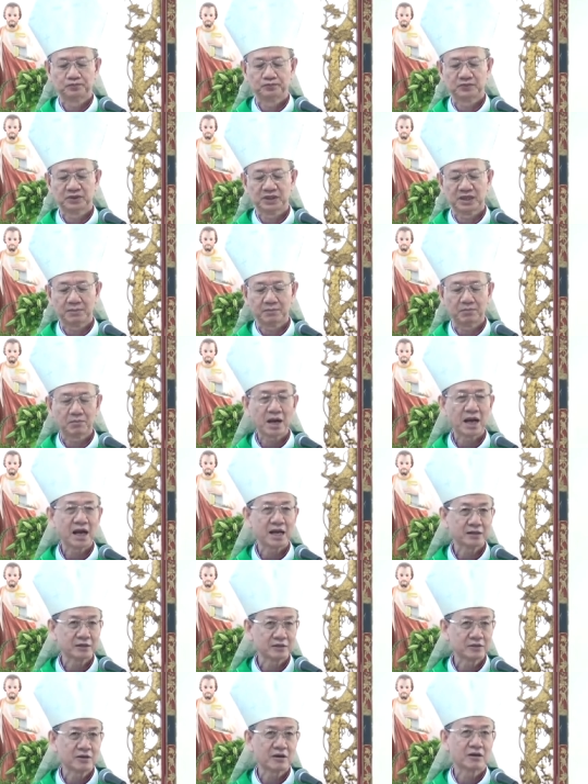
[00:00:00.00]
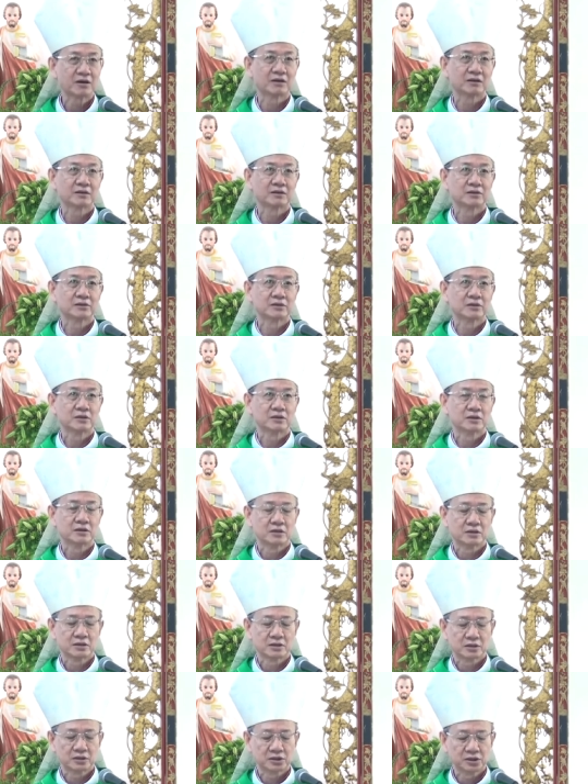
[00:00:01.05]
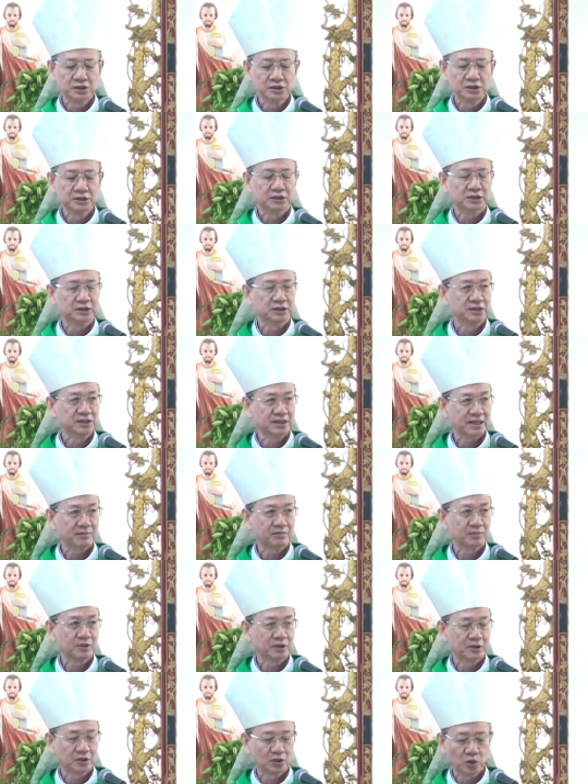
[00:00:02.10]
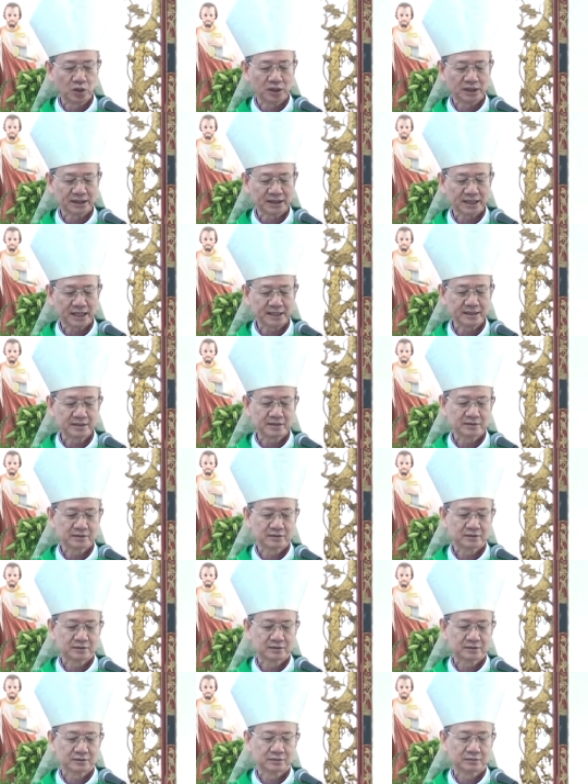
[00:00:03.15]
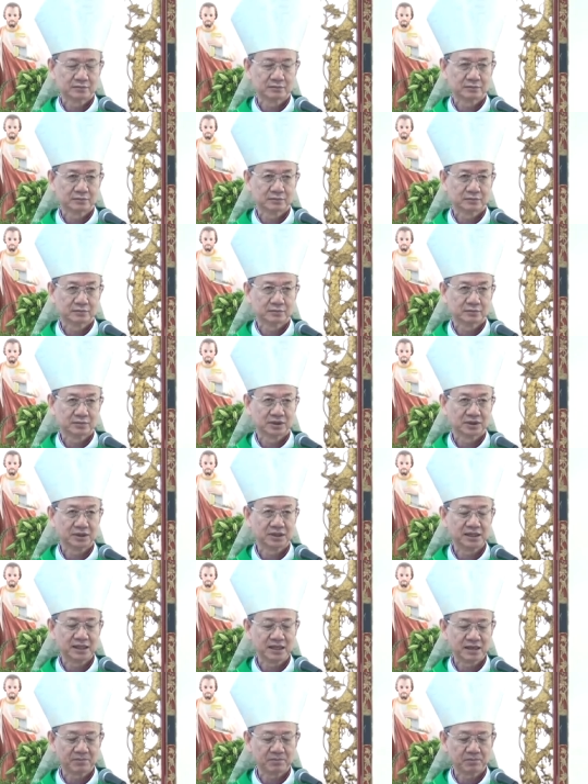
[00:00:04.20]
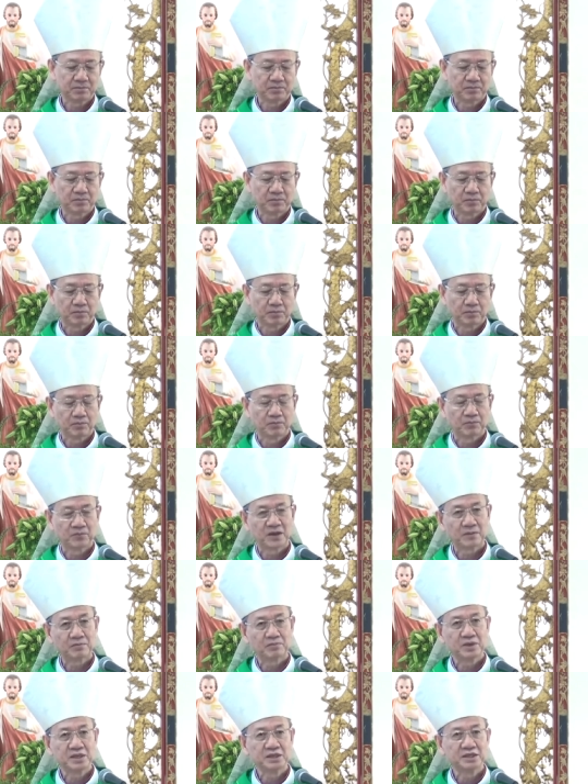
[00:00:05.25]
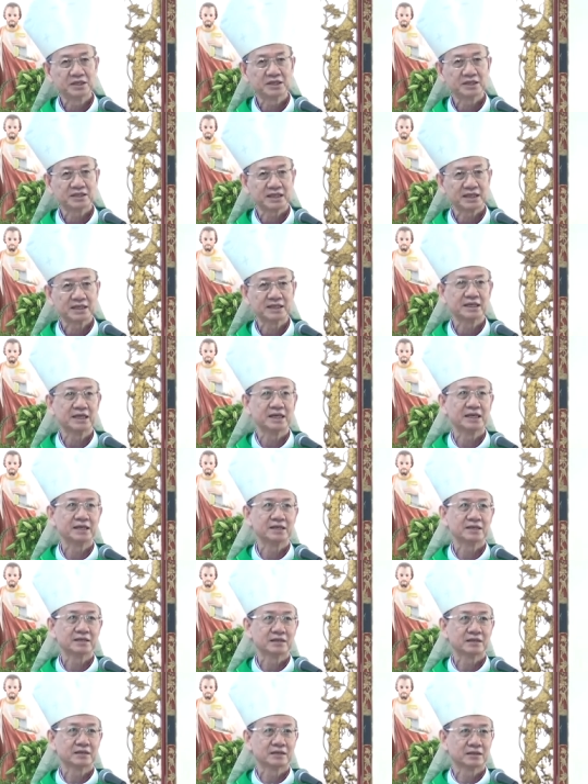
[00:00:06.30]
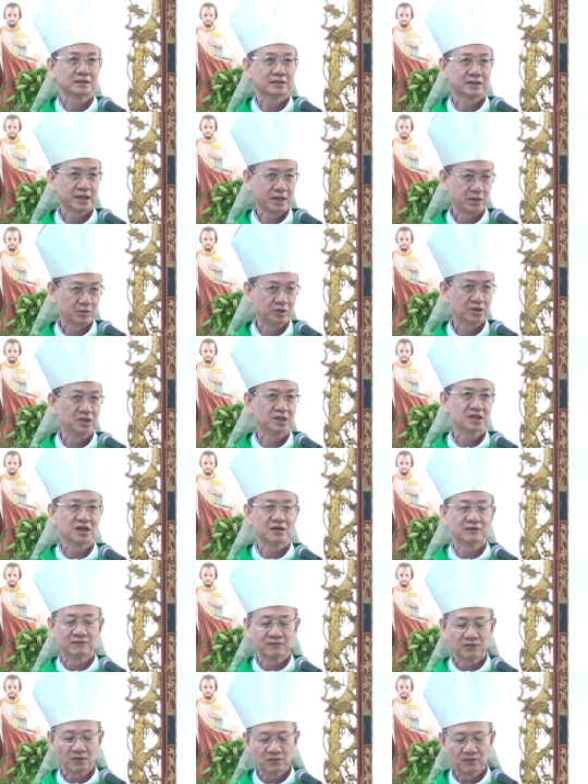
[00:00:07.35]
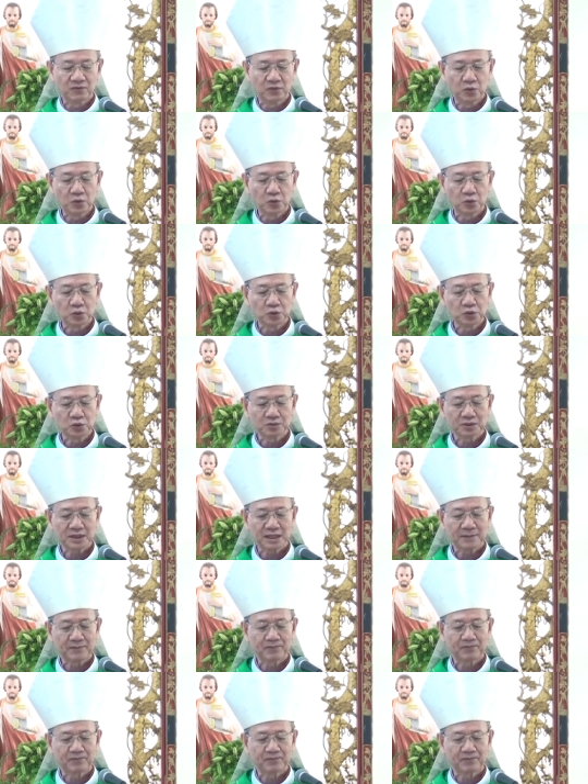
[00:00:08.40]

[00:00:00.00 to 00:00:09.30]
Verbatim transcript: đã ban cho từ thứ năm tuần thánh khi lập phép bí tích thánh thể theo tinh thần phụng vụ của chúng ta